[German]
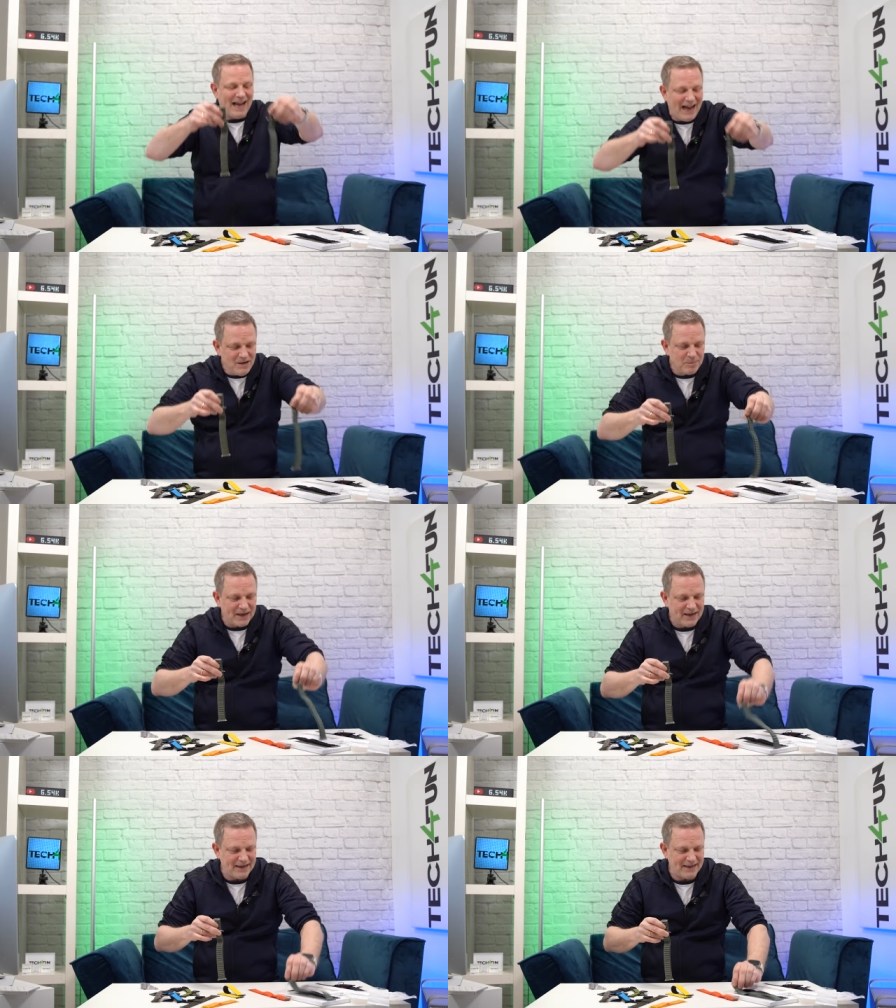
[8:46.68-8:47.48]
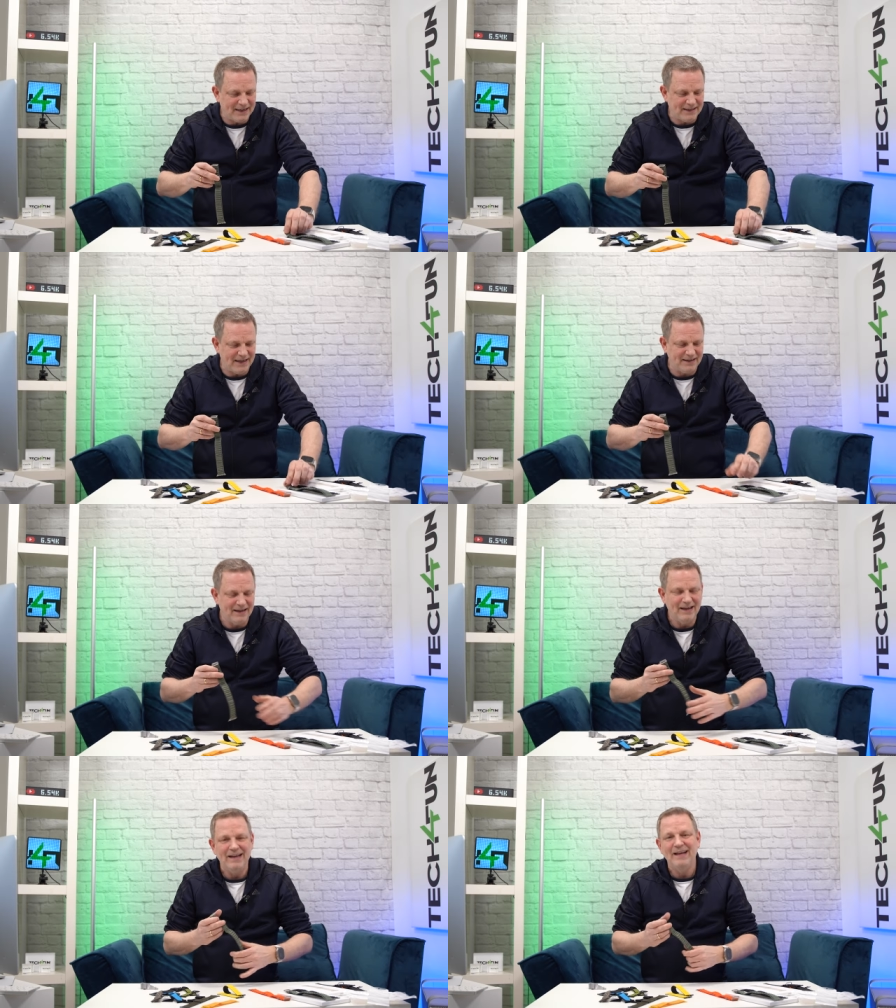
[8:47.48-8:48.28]
die Haltbarkeit angeht.
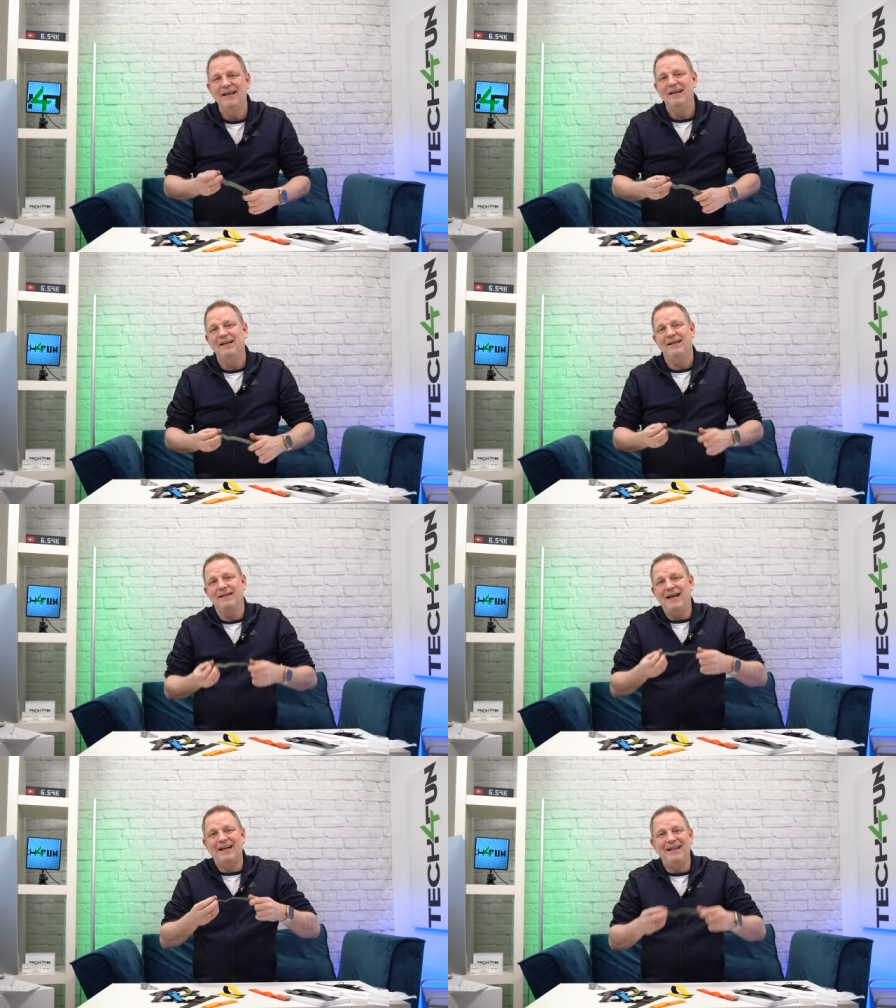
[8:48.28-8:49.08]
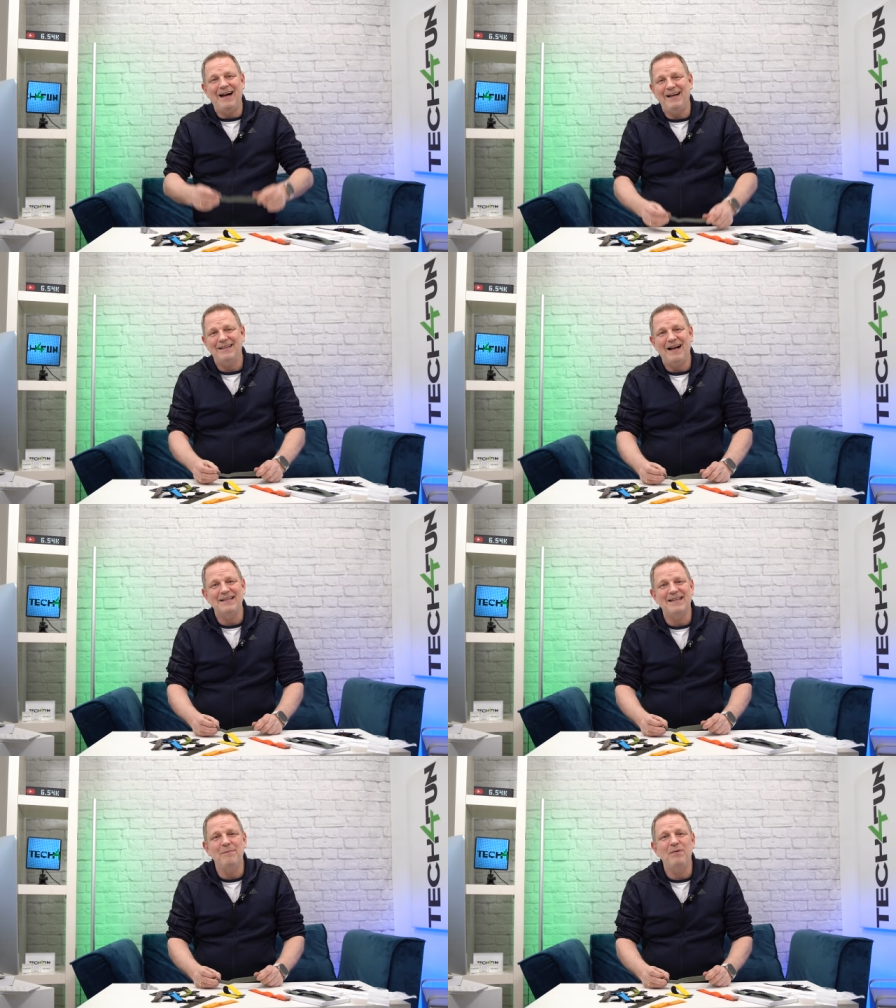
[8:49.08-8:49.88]
Na klar, da
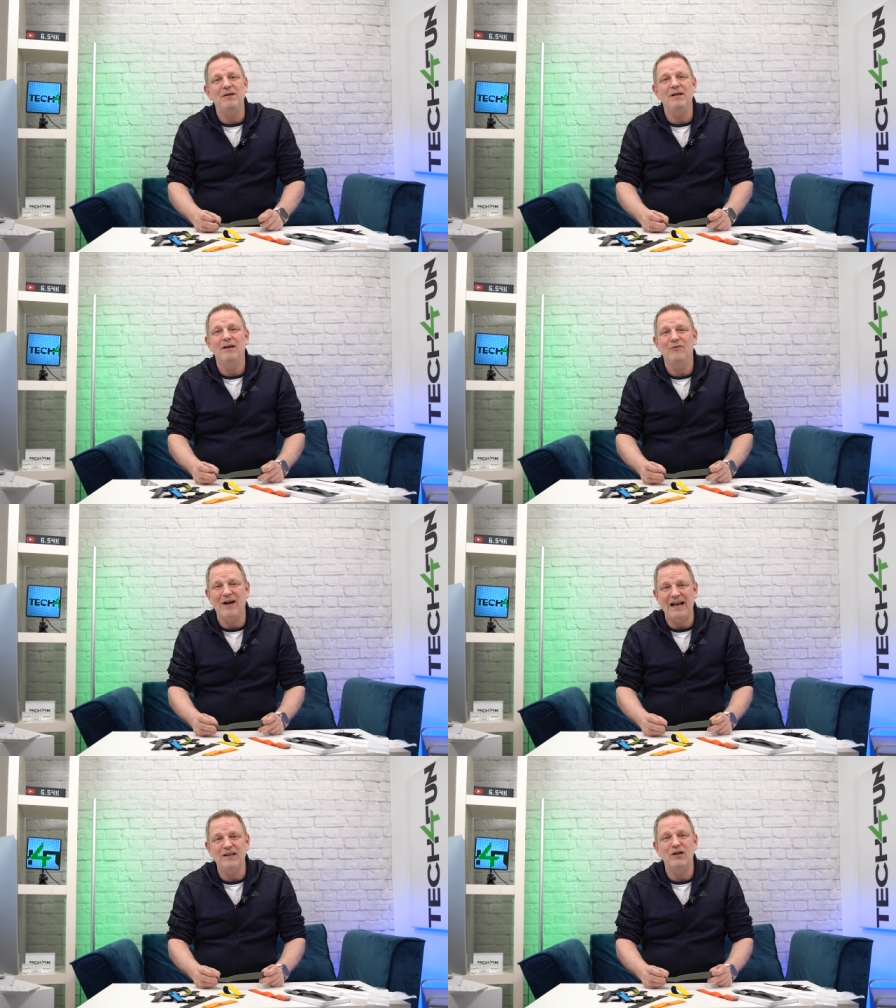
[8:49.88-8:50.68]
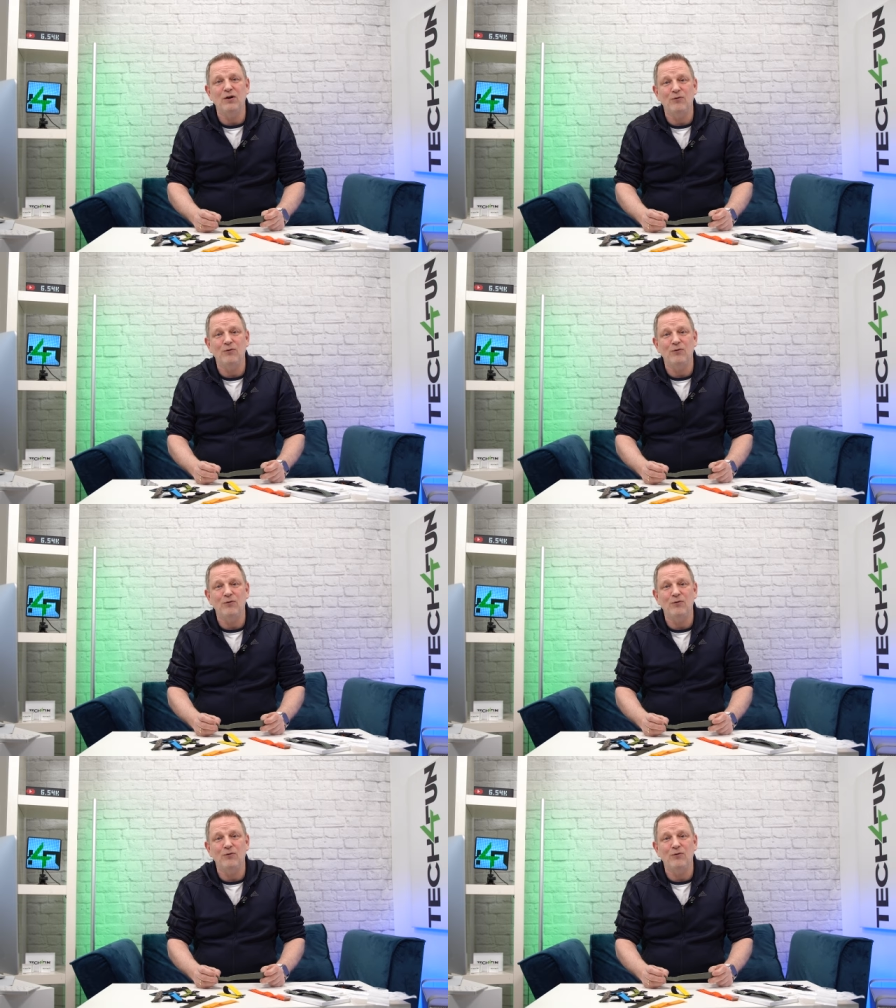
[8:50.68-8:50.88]
ist Apple weit